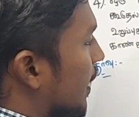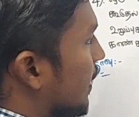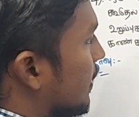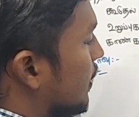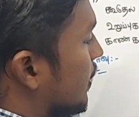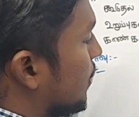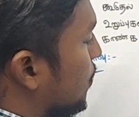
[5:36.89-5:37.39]

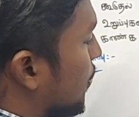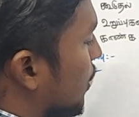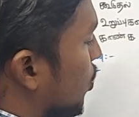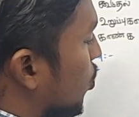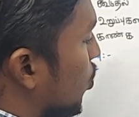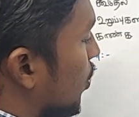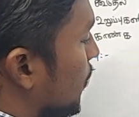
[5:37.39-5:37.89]
எஸ்
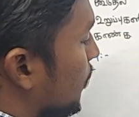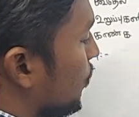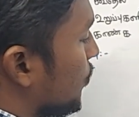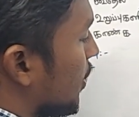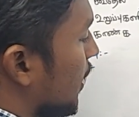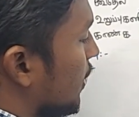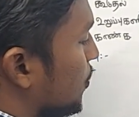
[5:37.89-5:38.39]
பதினொன்று
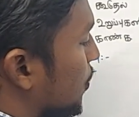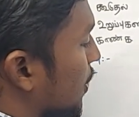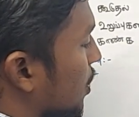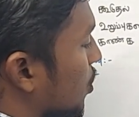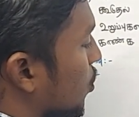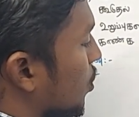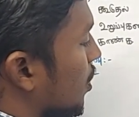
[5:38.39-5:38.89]
எஸ்
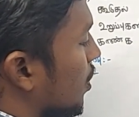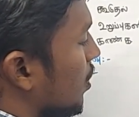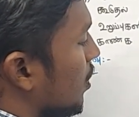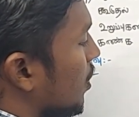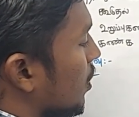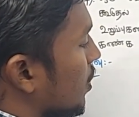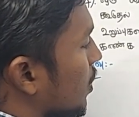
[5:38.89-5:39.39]
பதினொன்று
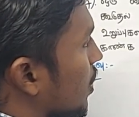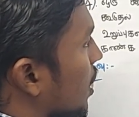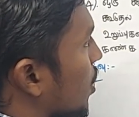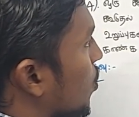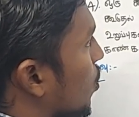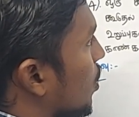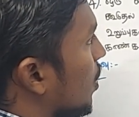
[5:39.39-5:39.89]
இஸ்
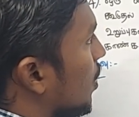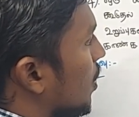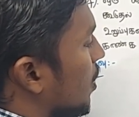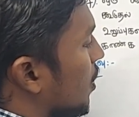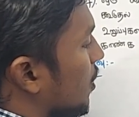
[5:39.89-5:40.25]
ஈக்குவல் டு